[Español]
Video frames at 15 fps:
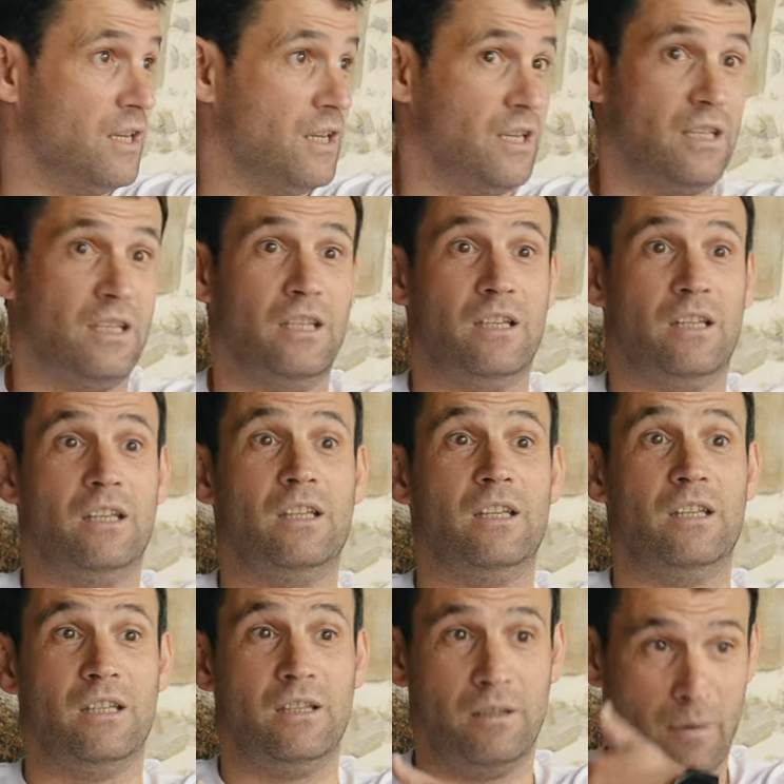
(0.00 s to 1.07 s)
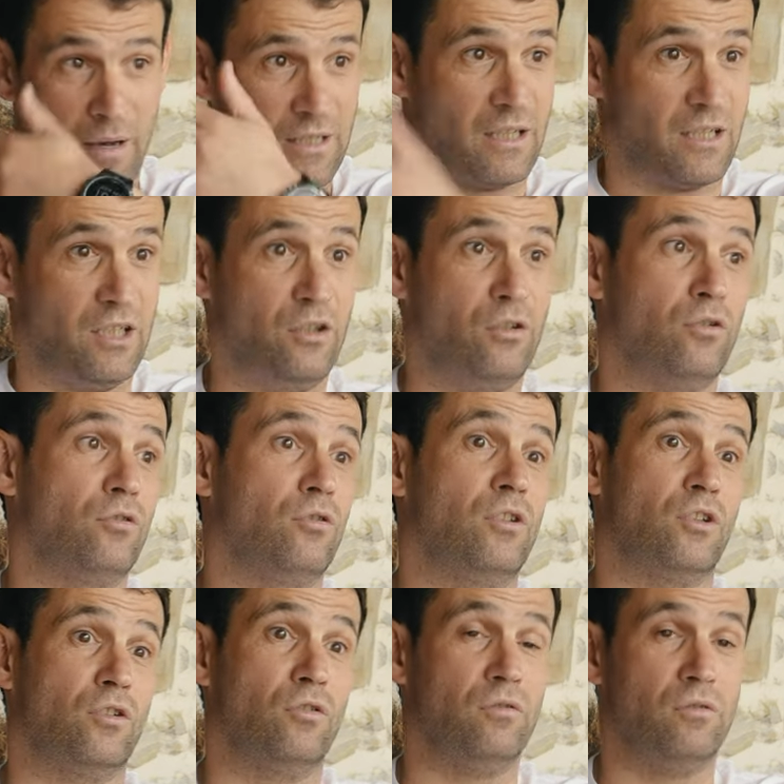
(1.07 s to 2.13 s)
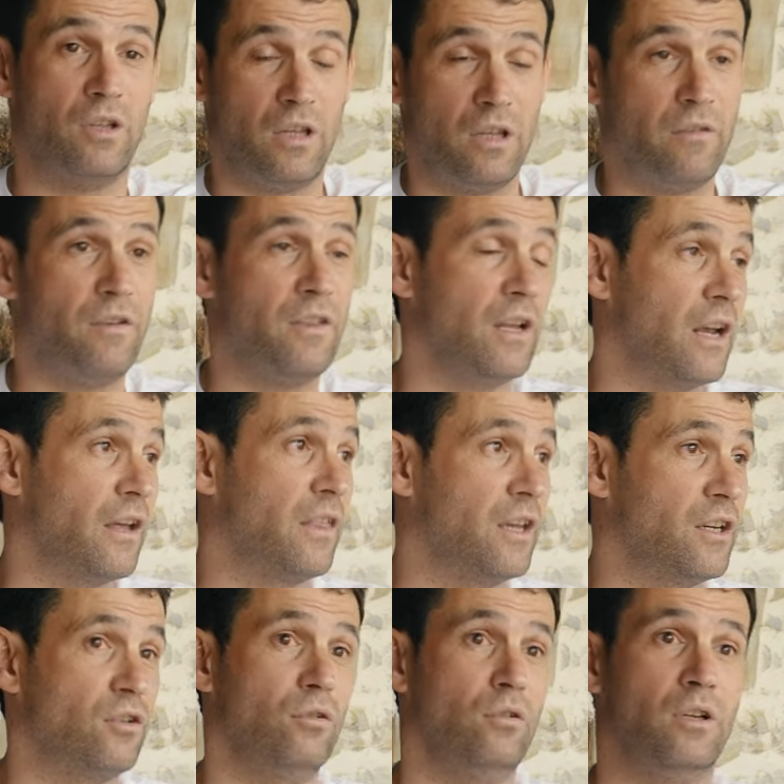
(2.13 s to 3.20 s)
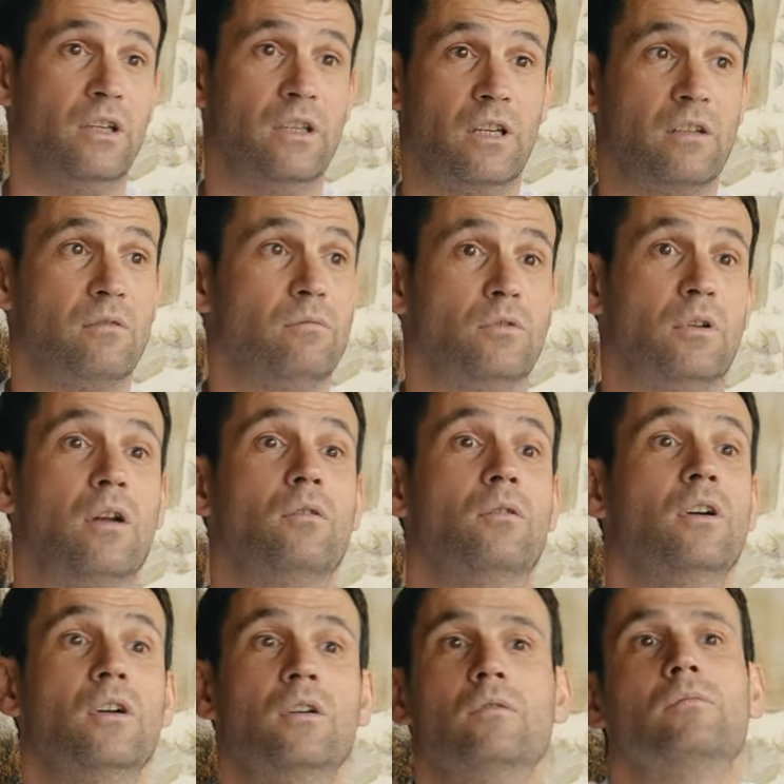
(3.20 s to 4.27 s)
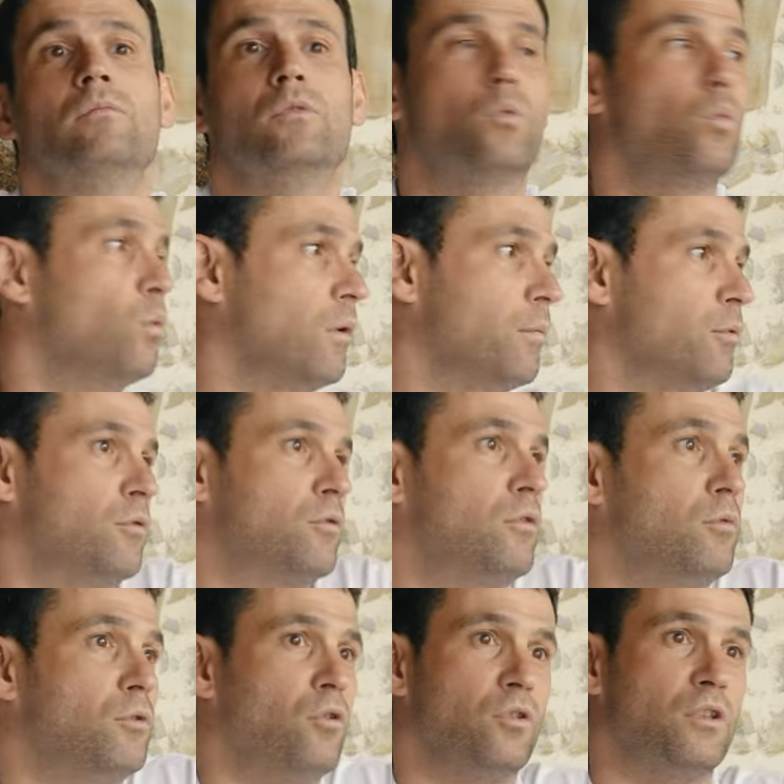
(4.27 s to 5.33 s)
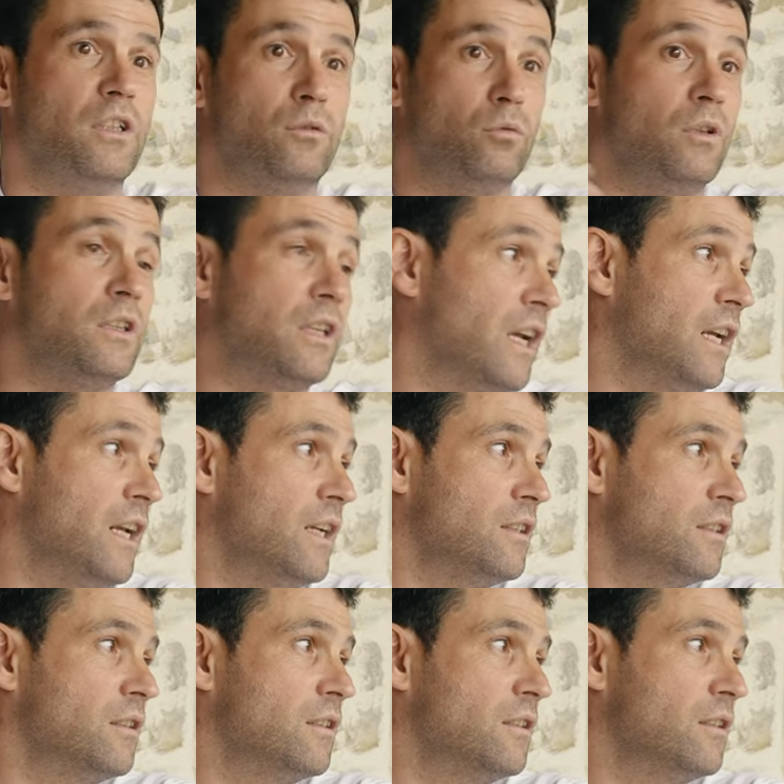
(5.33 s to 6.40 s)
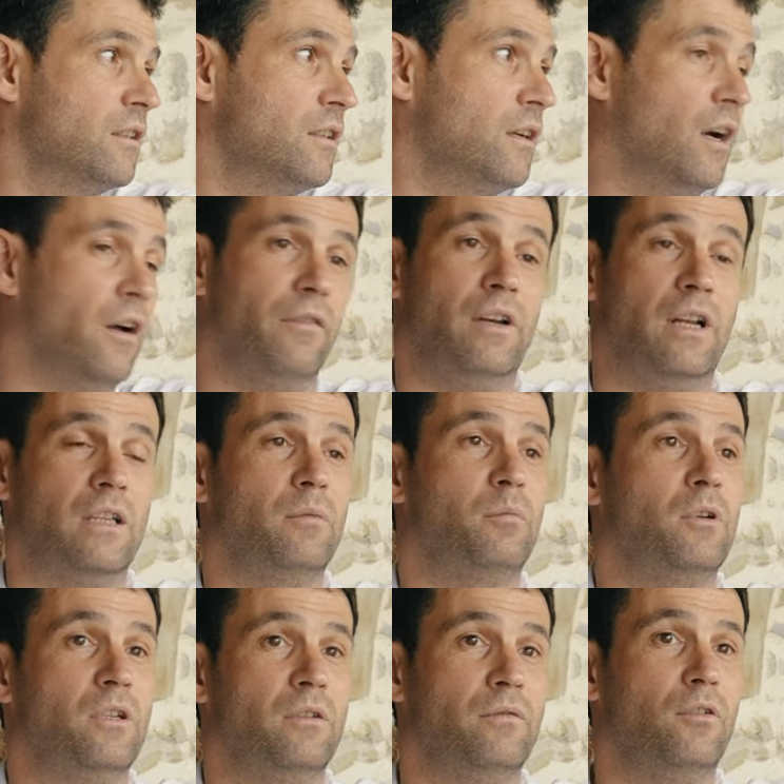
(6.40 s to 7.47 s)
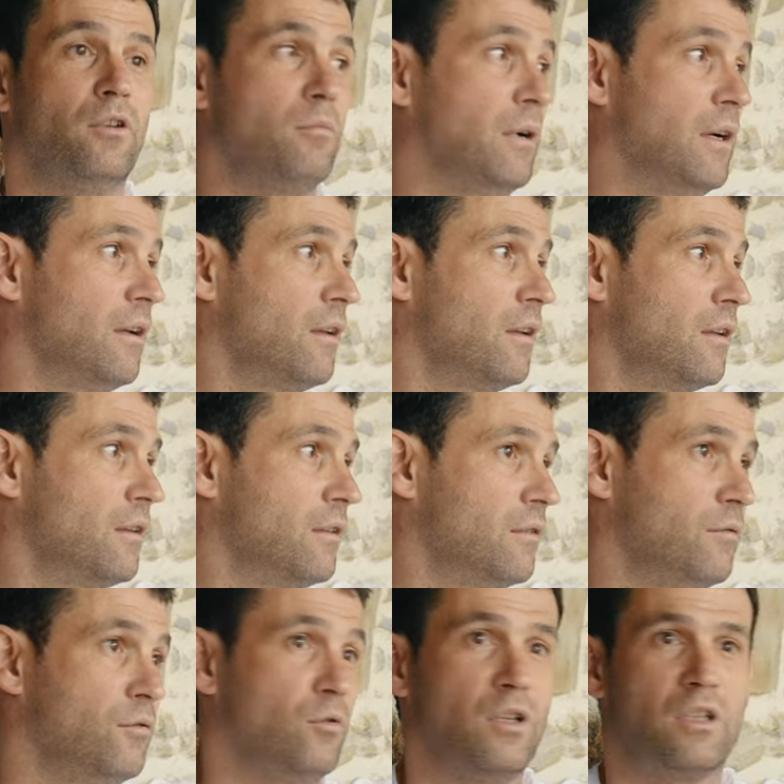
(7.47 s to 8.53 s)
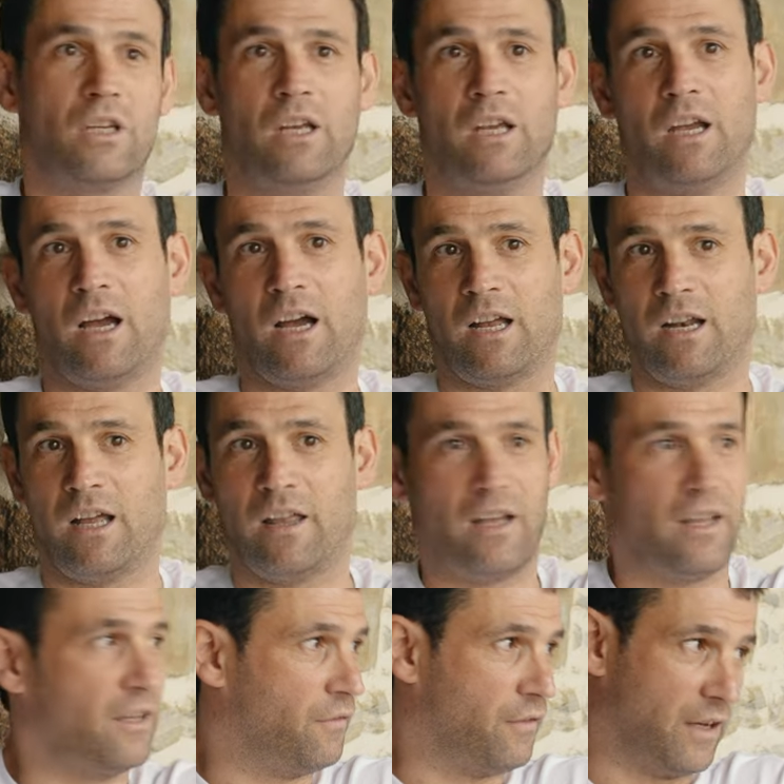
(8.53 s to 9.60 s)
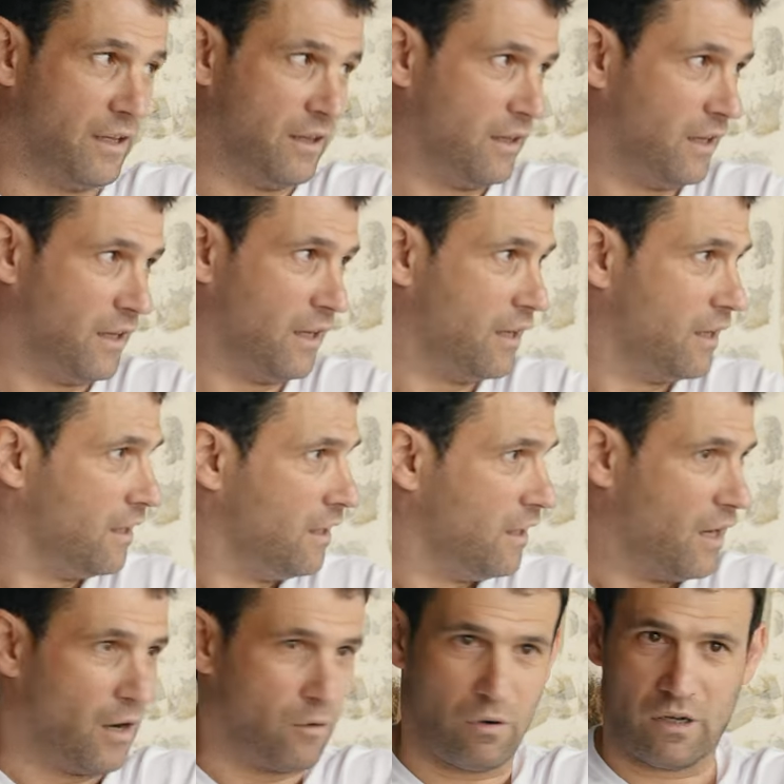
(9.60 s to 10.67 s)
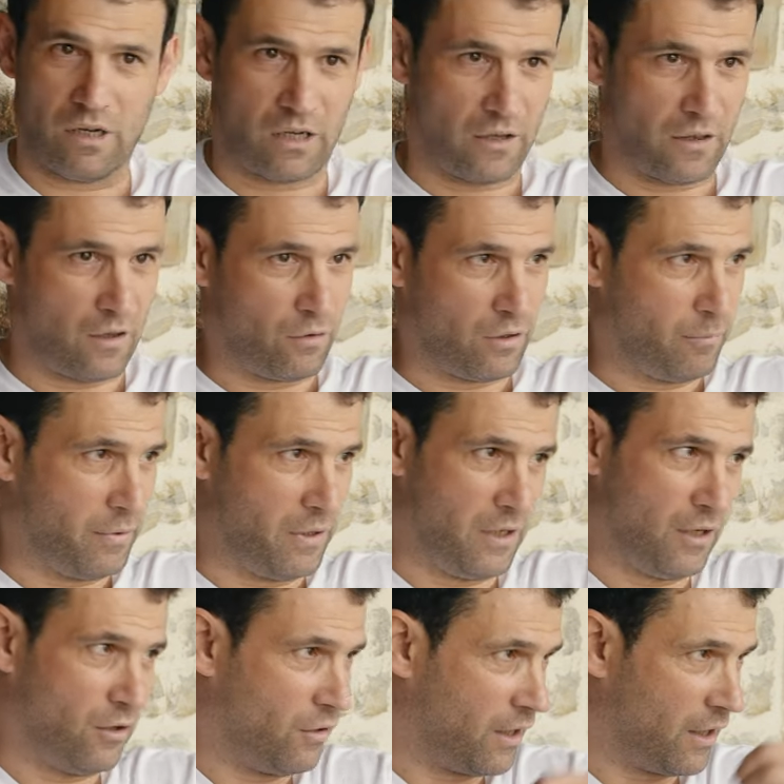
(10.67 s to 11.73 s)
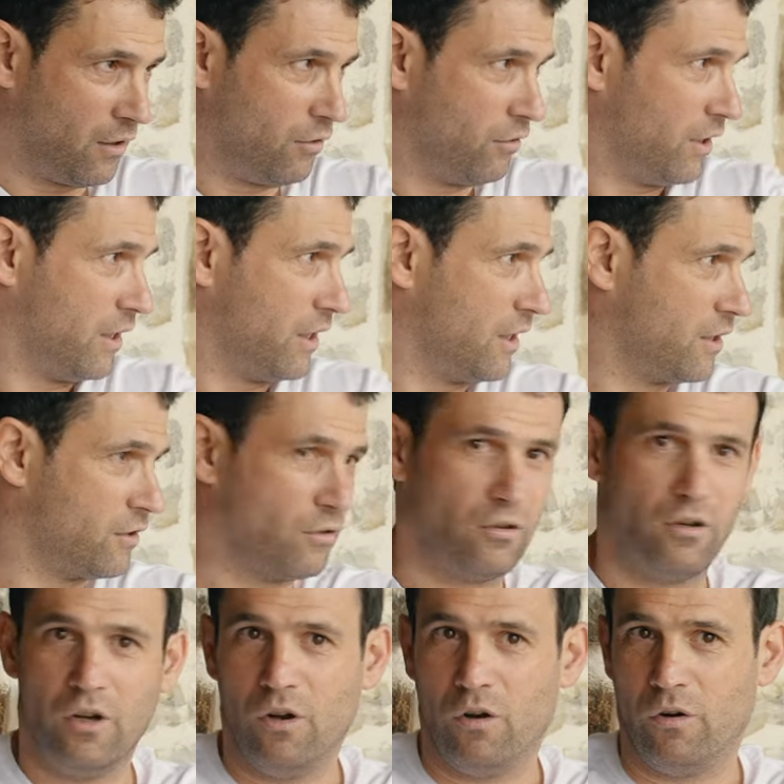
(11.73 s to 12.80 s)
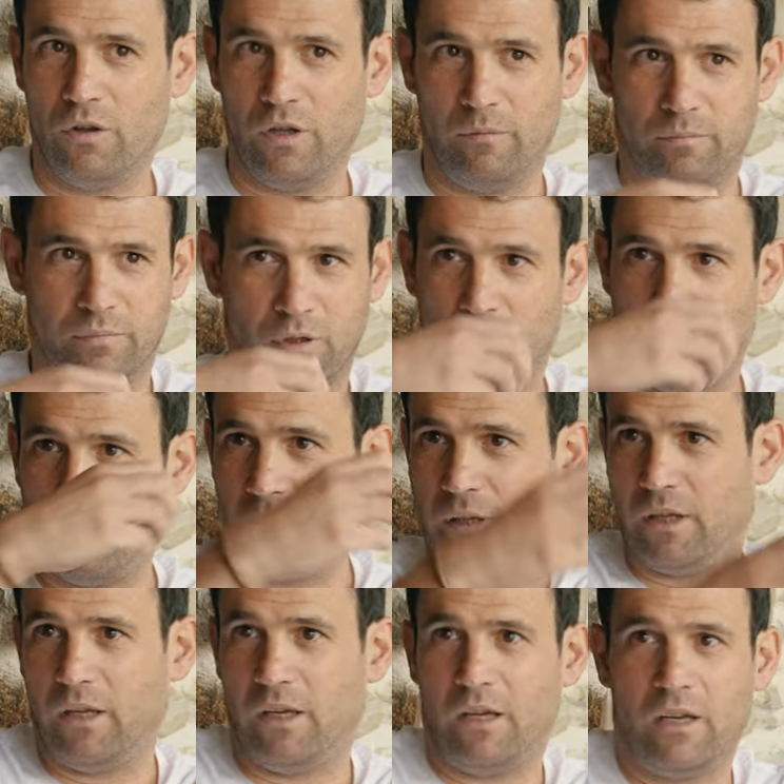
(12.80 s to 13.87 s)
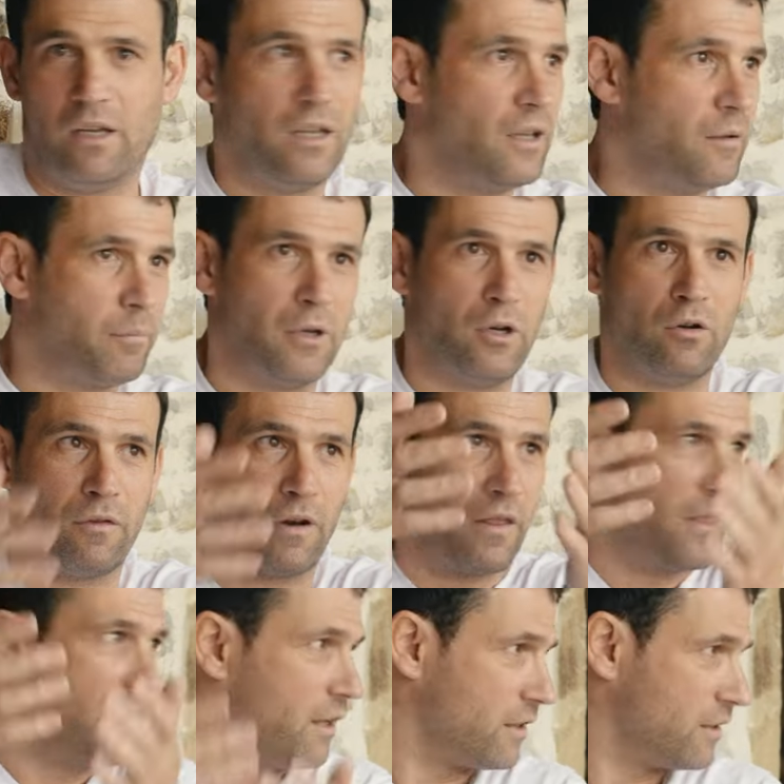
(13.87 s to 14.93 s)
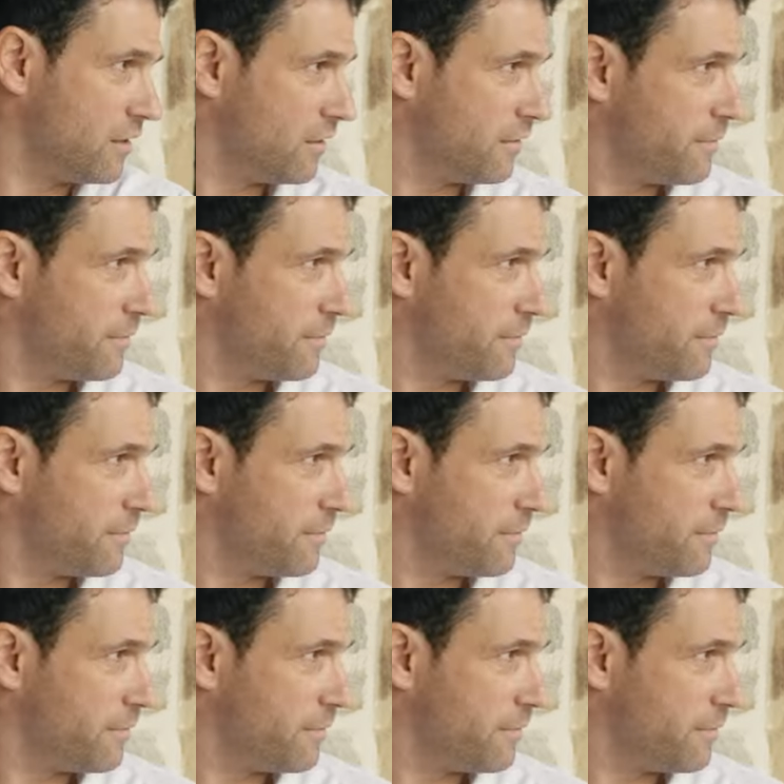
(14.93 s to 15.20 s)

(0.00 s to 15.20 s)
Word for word: y, vas a sitios donde son de difícil acceso, y pues claro, tu cuerpo es como todo, si tú entrenas, al final te pones en forma. No es que haga nada diferente a cualquier cazador de Pirineo de Aragonés o, de, seguramente de, de, francés.